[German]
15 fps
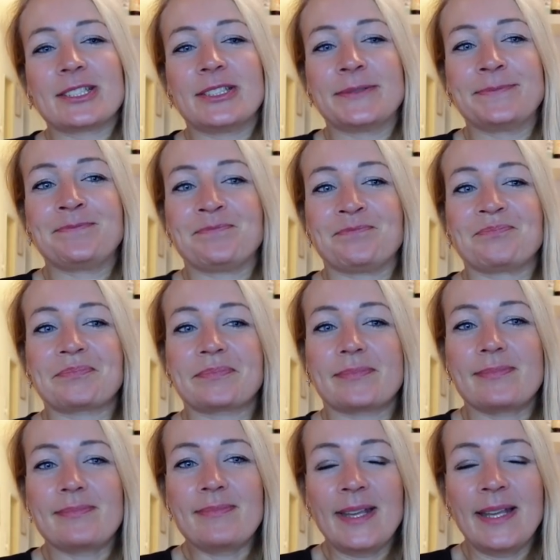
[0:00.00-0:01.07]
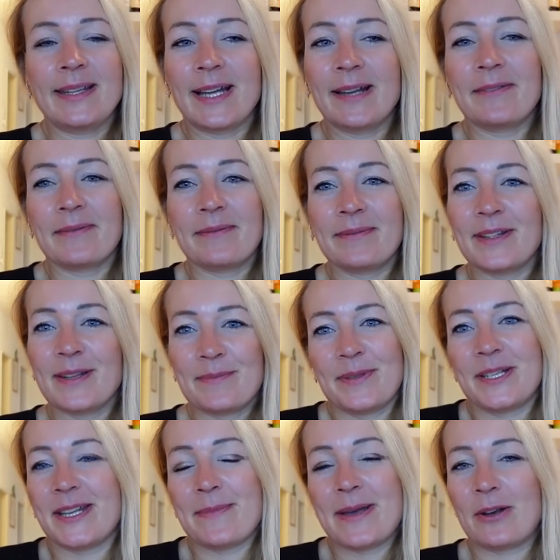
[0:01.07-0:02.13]
und dann, je,
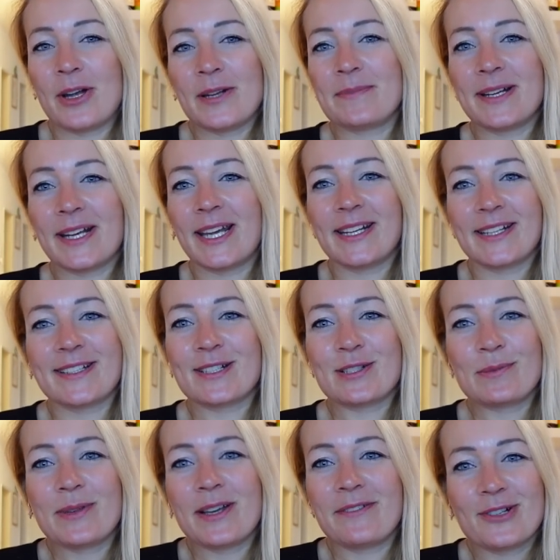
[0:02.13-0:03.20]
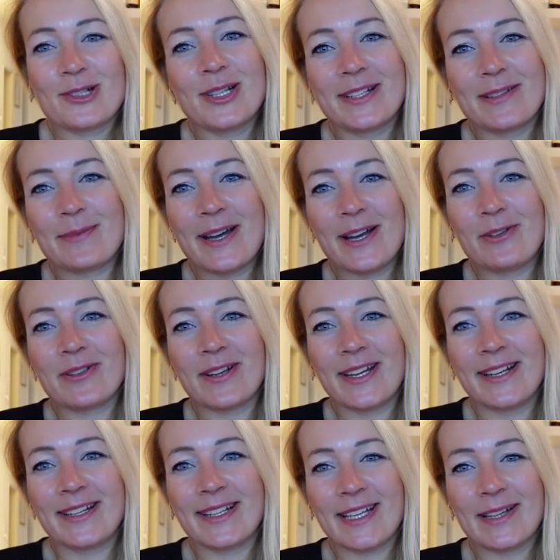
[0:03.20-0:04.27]
je, mehr Leute man redet, desto mehr verschiedene
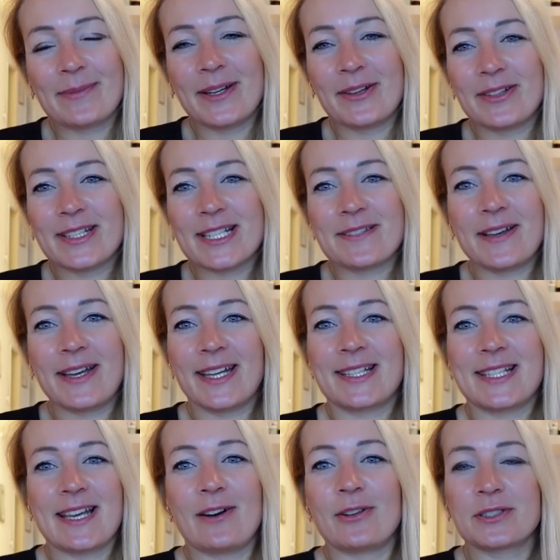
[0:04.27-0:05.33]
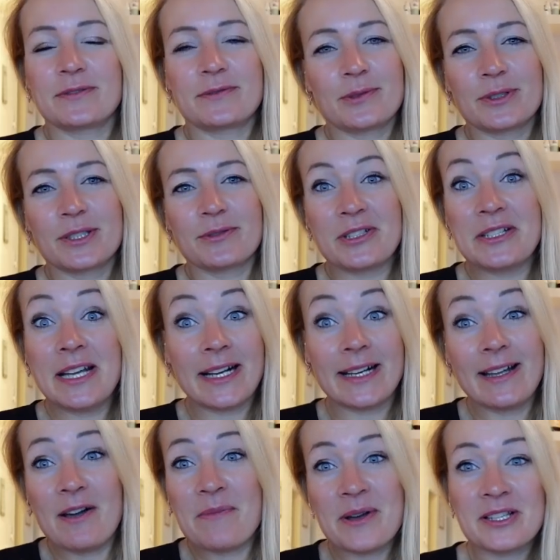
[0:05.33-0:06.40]
Meinungen kriegt man und das war echt sehr ausgewogen zwischen, ja
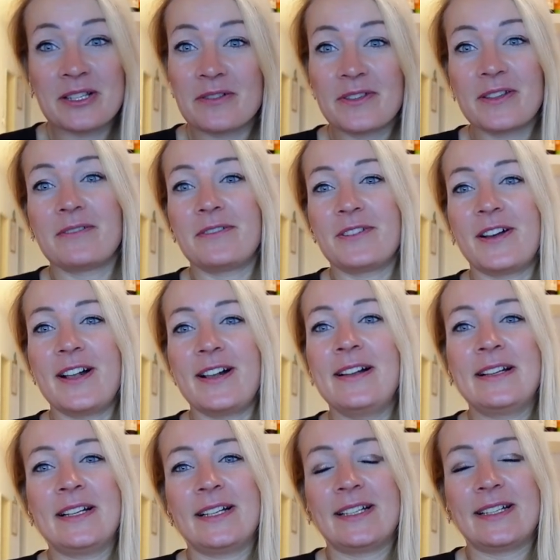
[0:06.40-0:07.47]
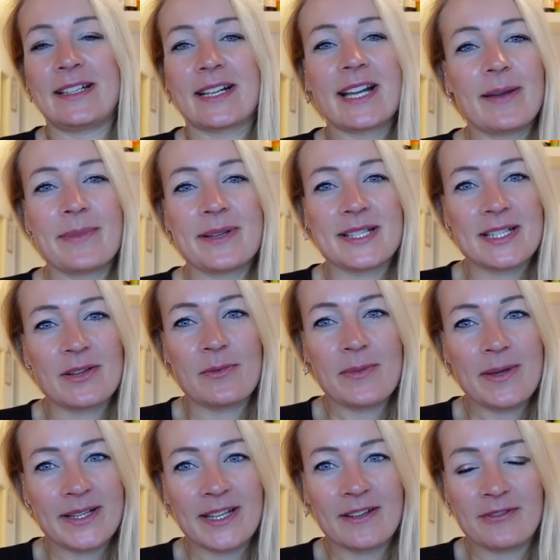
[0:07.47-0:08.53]
klar, machst du auf jeden Fall, äh, Camper sind im
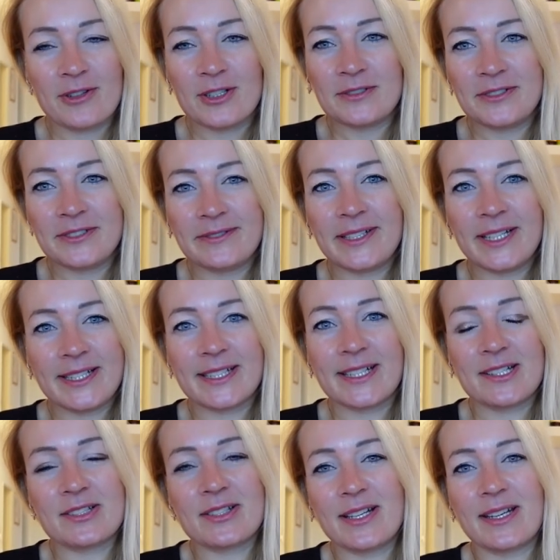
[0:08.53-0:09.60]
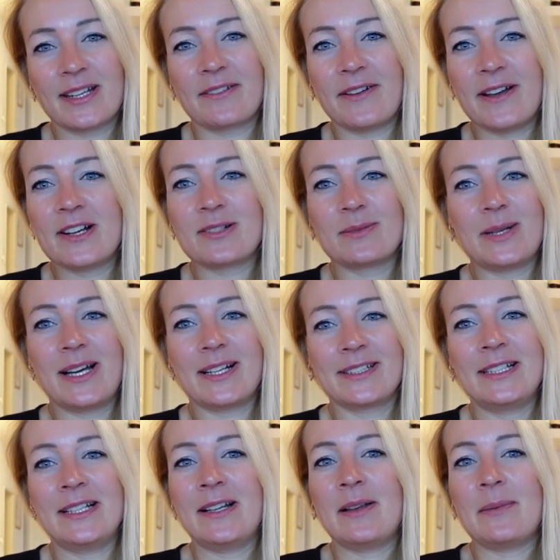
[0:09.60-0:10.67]
Moment eh voll viel wert, da kannst du gar nichts falsch machen,
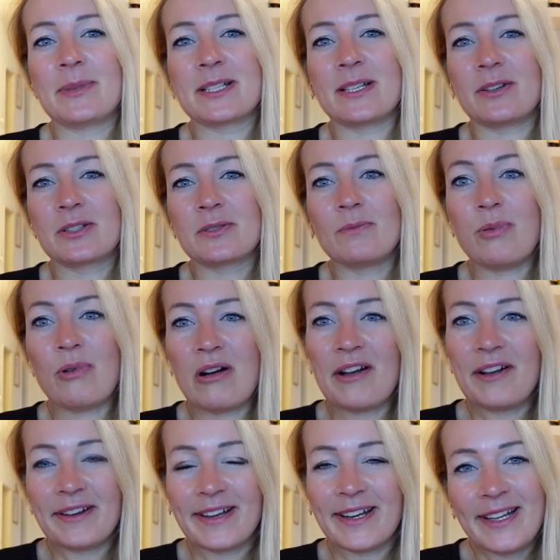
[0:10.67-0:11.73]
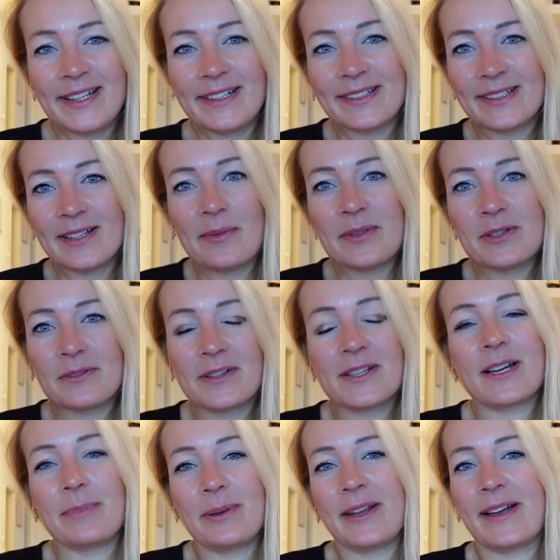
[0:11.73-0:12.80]
bis auch zu, boah nein, ähm, so viel
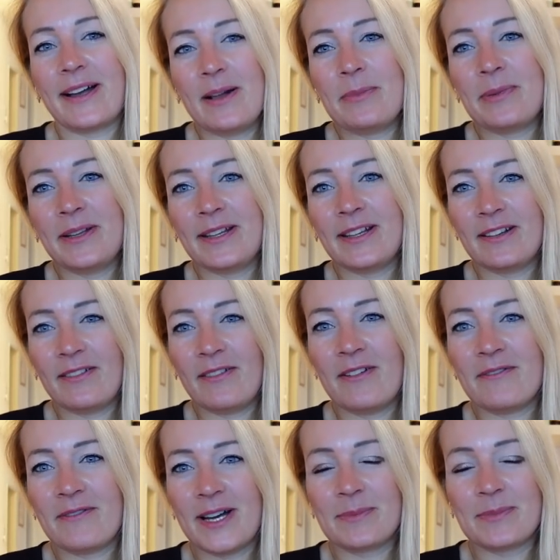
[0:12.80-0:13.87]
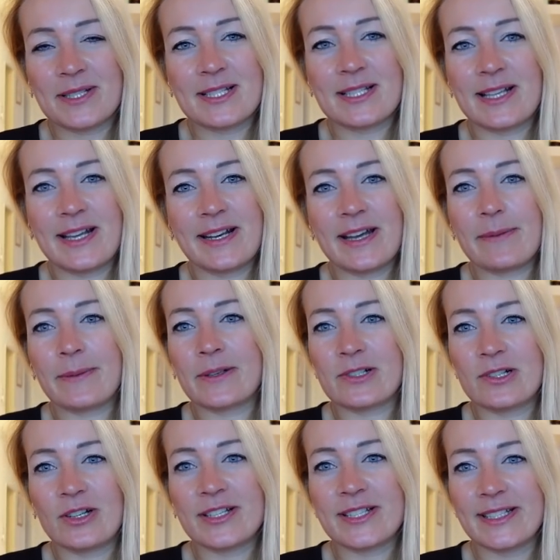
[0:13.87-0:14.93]
Kapital binden, wart bis das eine
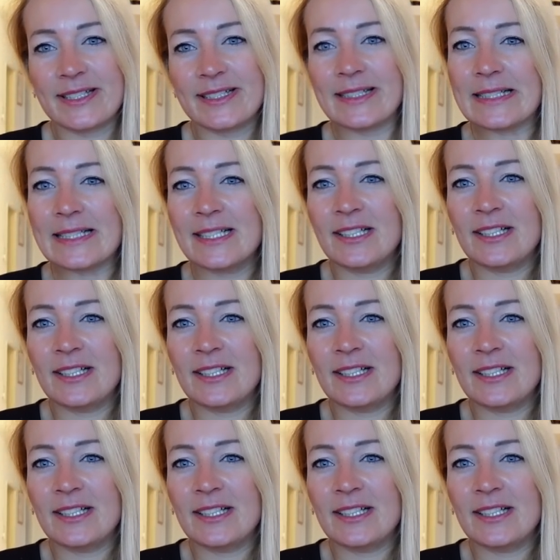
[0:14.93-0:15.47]
abgeschlossen ist,